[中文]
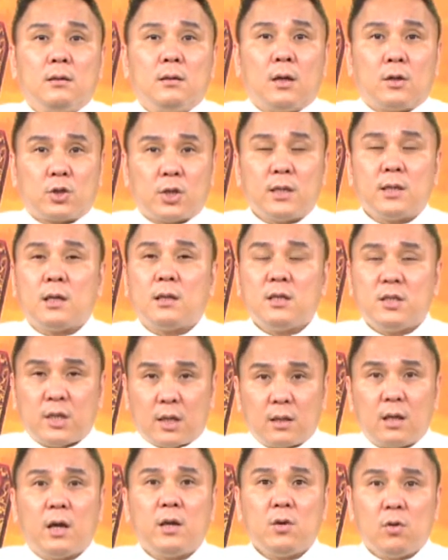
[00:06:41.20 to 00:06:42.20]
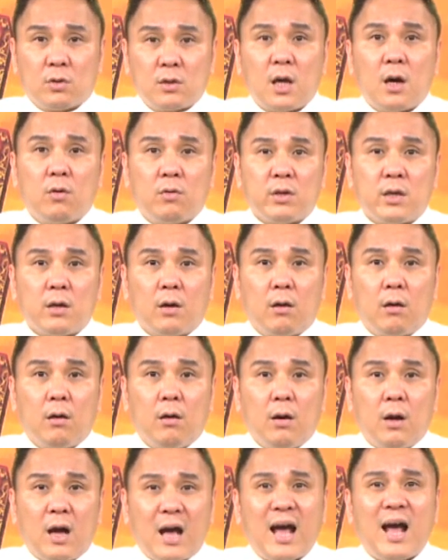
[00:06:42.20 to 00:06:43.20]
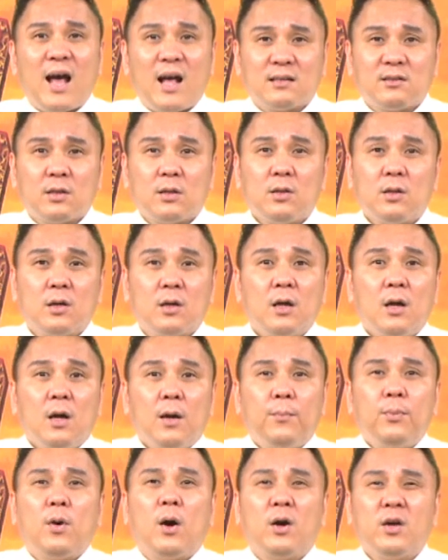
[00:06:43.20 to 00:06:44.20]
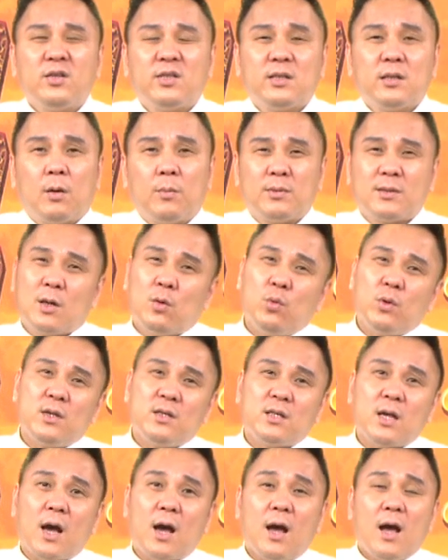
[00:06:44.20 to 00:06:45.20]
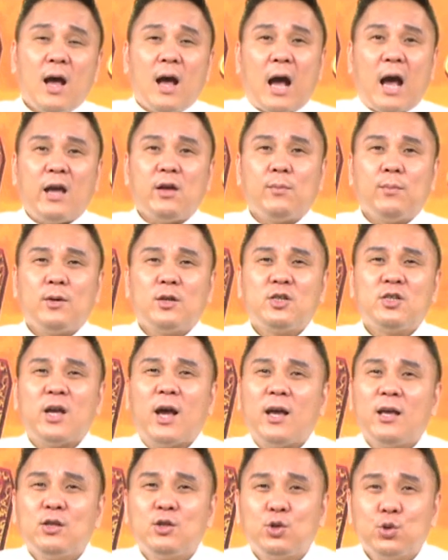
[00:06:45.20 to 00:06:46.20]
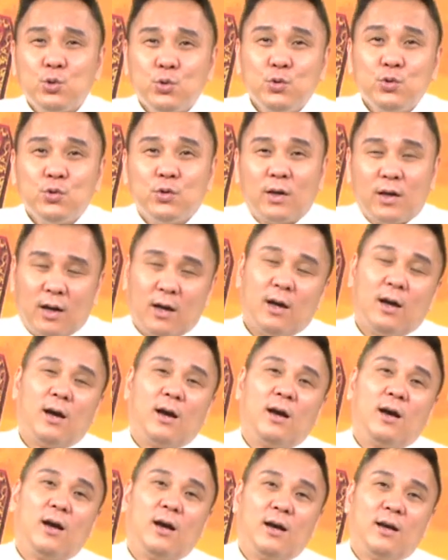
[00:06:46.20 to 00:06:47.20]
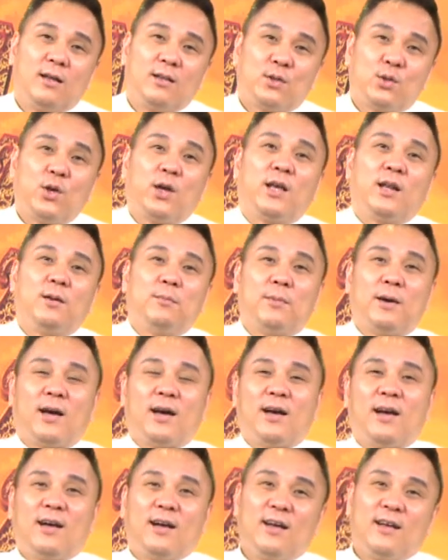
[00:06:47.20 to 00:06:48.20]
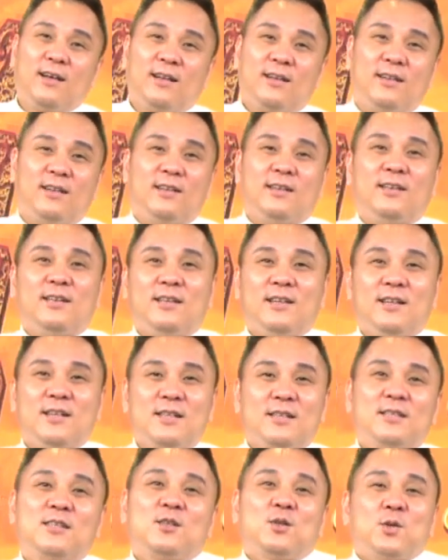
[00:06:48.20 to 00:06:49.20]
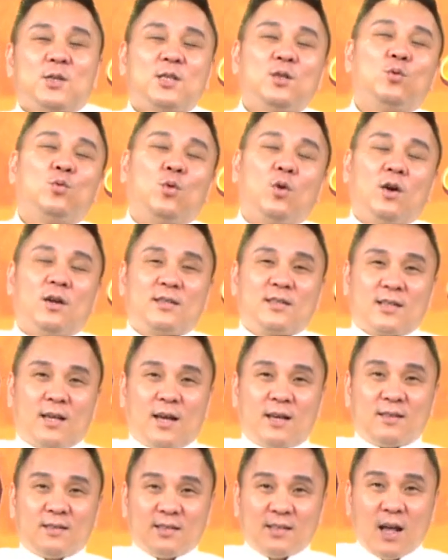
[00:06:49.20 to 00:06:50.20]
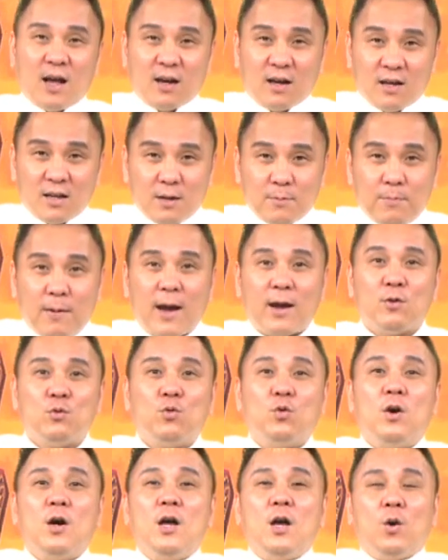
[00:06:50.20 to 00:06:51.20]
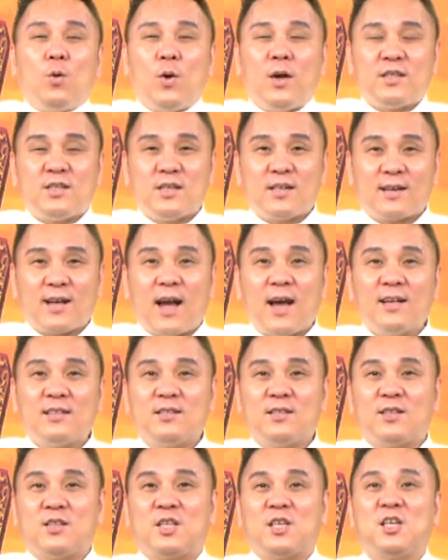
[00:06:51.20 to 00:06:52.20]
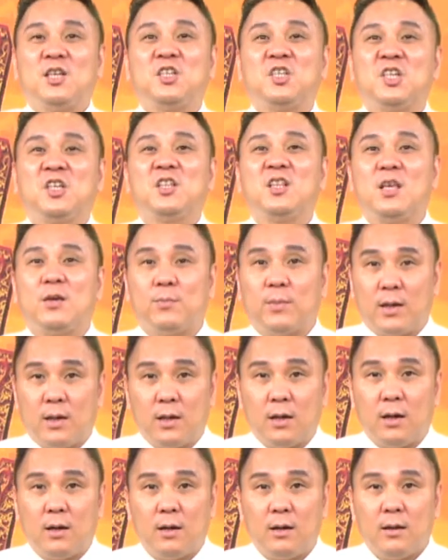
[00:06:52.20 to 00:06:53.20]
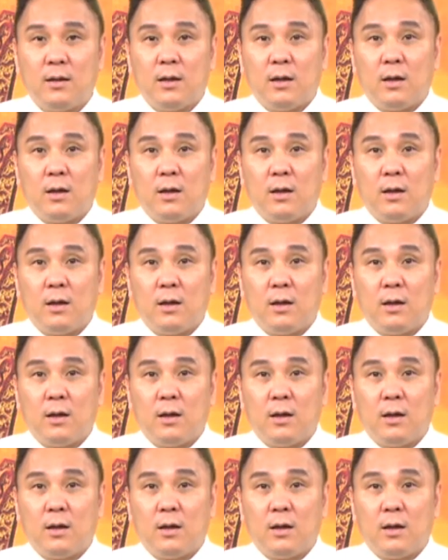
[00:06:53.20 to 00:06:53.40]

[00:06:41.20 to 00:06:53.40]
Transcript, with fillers: 老船长，你讲的很有道理哦！啊啊，真的不好意思，我们再问一下，还有没有下一株啊？对了嘛，这就是我从上个礼拜五我已经开始提醒你们了，